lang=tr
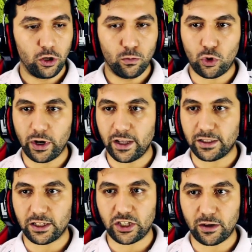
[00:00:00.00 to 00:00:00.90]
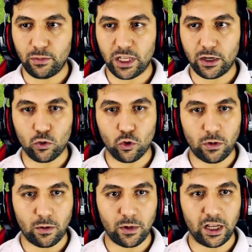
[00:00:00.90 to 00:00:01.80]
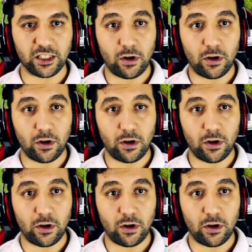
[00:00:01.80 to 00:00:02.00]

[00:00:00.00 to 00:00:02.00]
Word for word: Bu kaya saçarın birini kurmam lazım.